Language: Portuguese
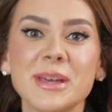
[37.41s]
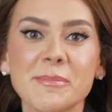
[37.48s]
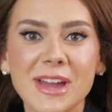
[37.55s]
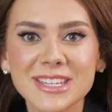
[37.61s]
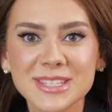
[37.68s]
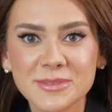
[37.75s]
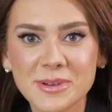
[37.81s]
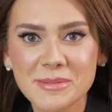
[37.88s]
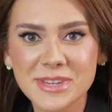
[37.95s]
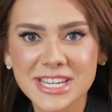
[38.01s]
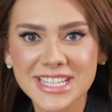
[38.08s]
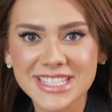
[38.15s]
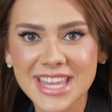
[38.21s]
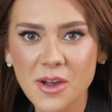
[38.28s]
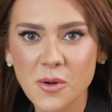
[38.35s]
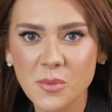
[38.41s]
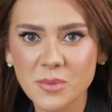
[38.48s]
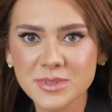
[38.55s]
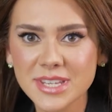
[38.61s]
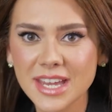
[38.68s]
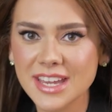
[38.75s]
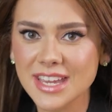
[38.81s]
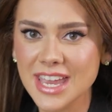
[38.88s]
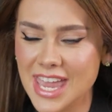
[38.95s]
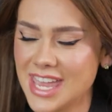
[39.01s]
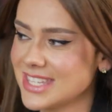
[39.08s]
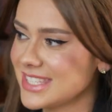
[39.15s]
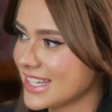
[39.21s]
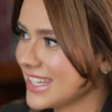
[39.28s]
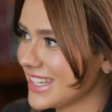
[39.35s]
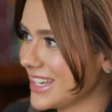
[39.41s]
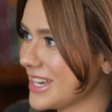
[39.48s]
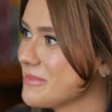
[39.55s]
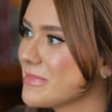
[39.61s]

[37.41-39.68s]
mais um Amigas da Onça. Essa aqui é